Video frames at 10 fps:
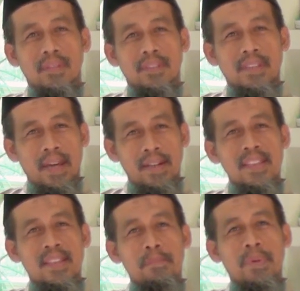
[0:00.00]

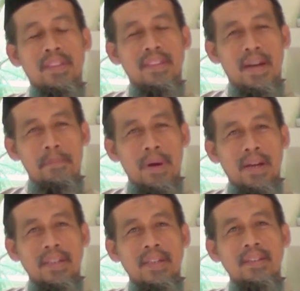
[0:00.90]
cari tempat yang
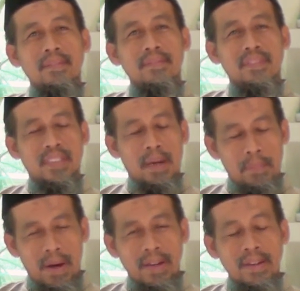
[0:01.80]
paling
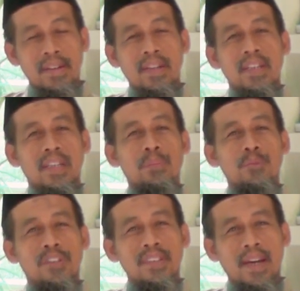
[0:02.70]
nyaman
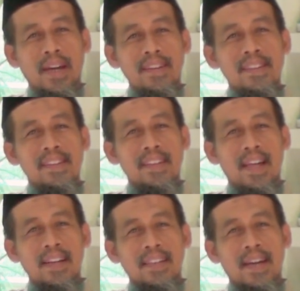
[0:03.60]
kemudian
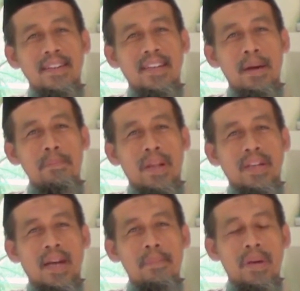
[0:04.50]
hilangkan
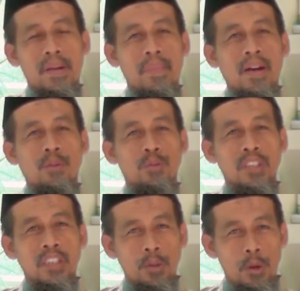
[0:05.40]
gambar-gambar makhluk
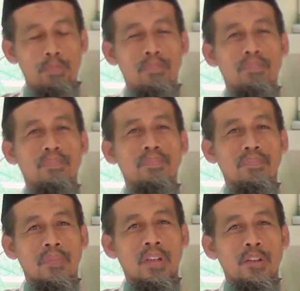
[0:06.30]
hidup
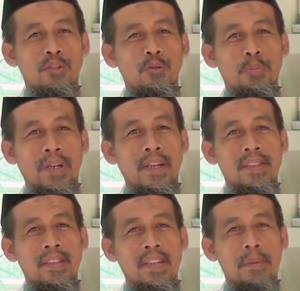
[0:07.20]
supaya
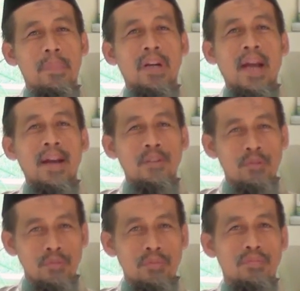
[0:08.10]
tidak
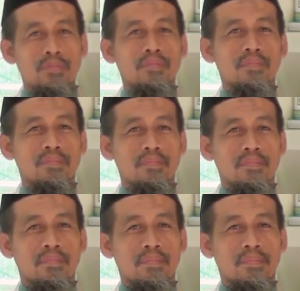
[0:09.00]
mengganggu
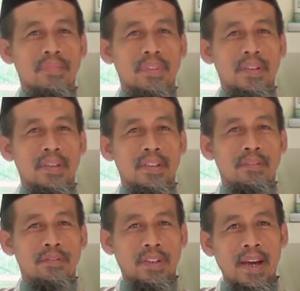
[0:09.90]

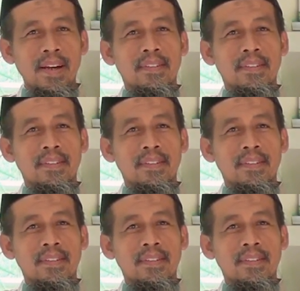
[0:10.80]
sudah,